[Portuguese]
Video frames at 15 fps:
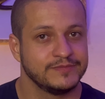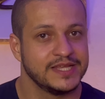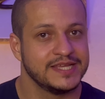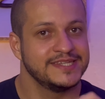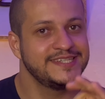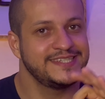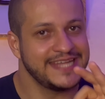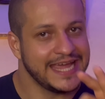
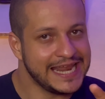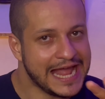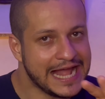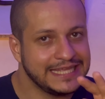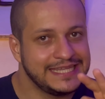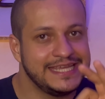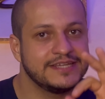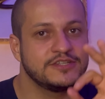será
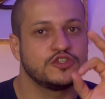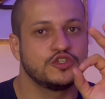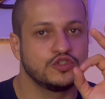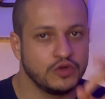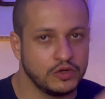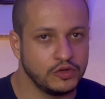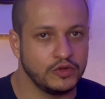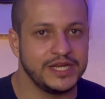que a
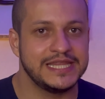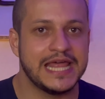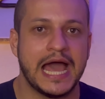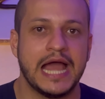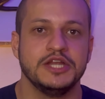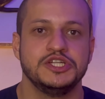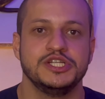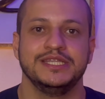
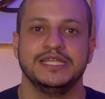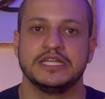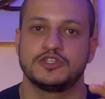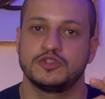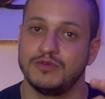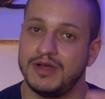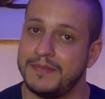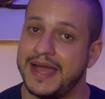sonoridade da
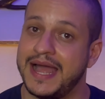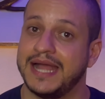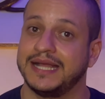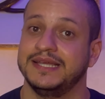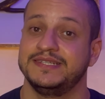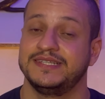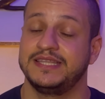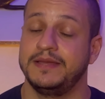sua marca
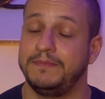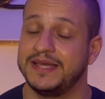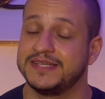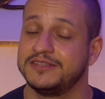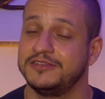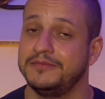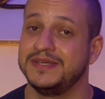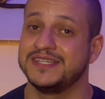está
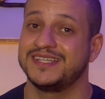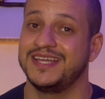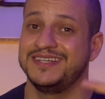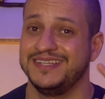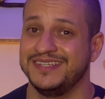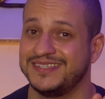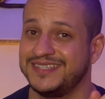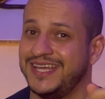passando a
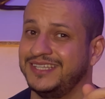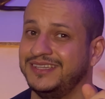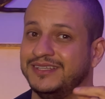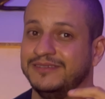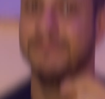mensagem certa?